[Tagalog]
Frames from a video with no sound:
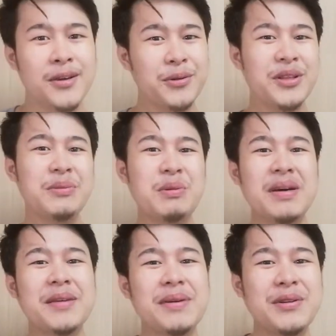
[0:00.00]
Kung hindi mo pa
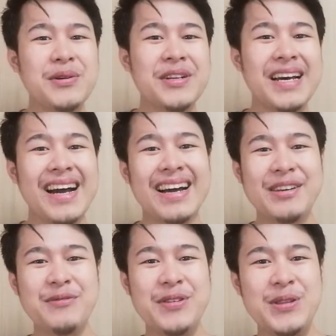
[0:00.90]
napanood ang
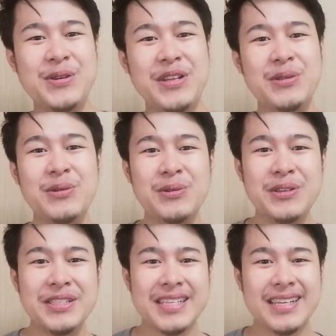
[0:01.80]
aking video na tungkol
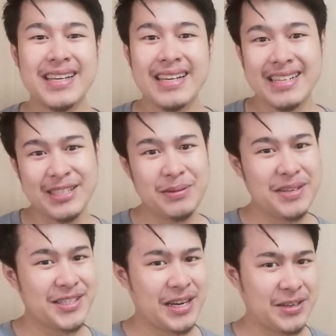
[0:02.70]
sa Sima
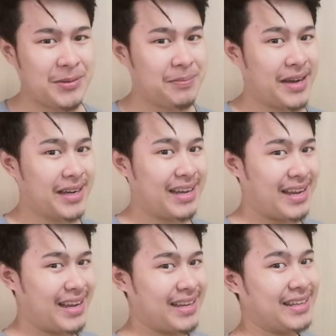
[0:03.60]
Starter Pack
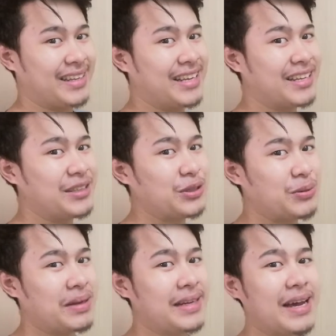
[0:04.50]
ay click lang dito
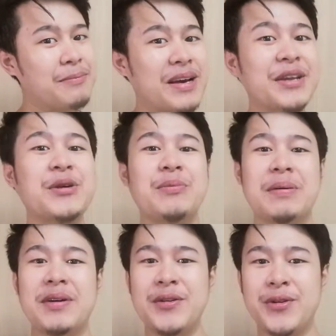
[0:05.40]
banda para inyo
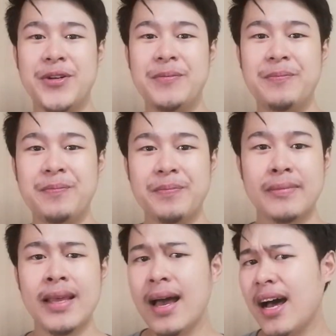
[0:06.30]
mapanood.
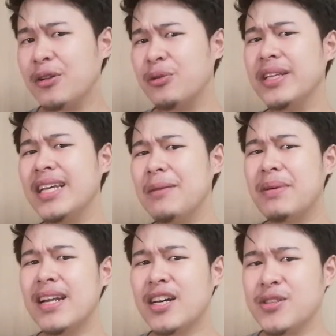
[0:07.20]
At kung hindi ka pa
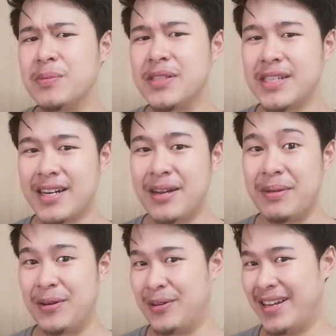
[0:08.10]
nakasubscribe
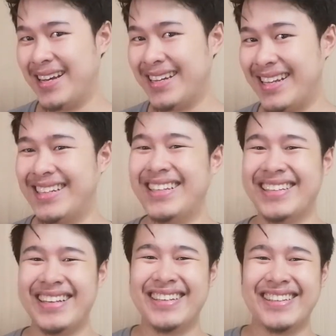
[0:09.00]
ay okay lang yan,
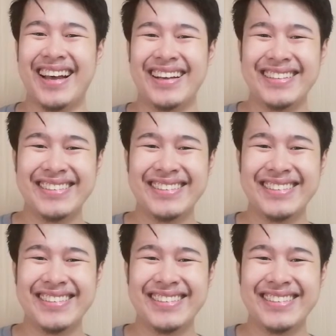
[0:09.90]
hintayin kita.